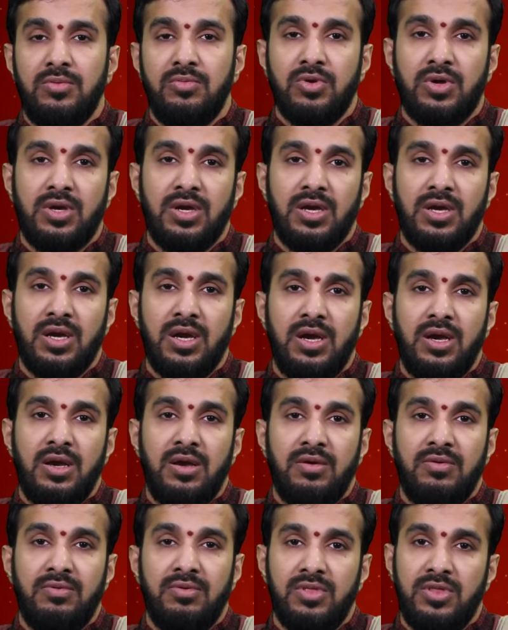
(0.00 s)
ముఖ్యంగా
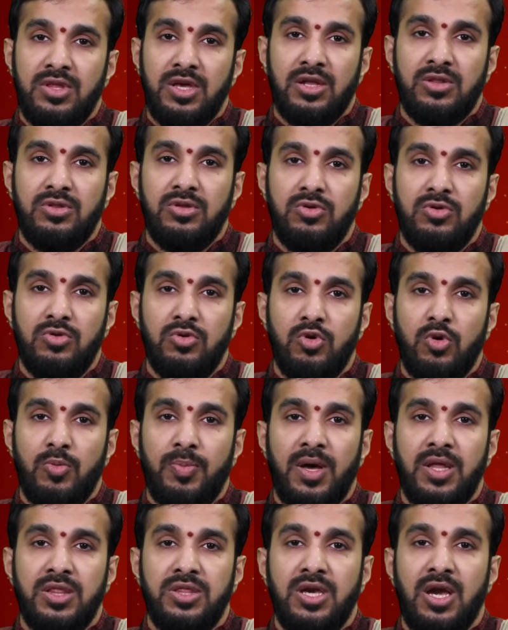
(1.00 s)
విద్యార్థులు
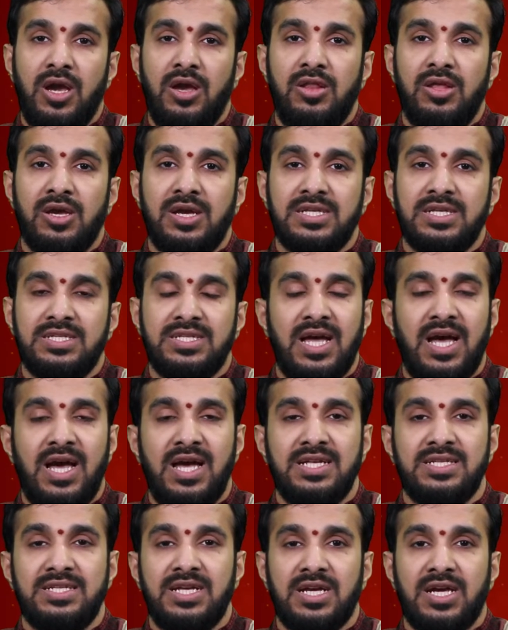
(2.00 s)
ఉపాధ్యాయుల యొక్క
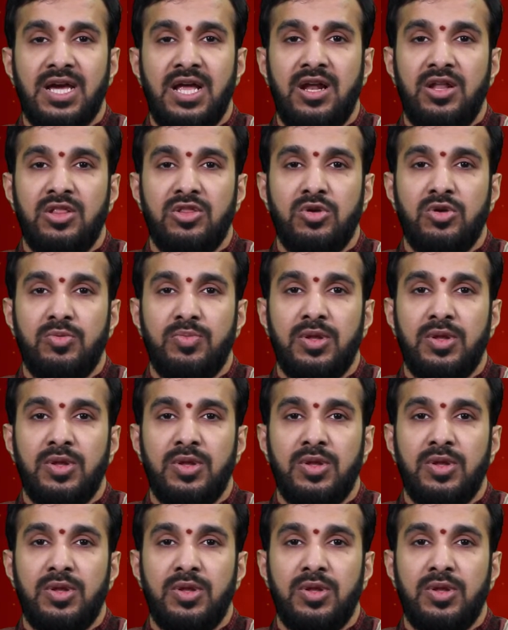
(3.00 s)
సహాయ సహకారాలతో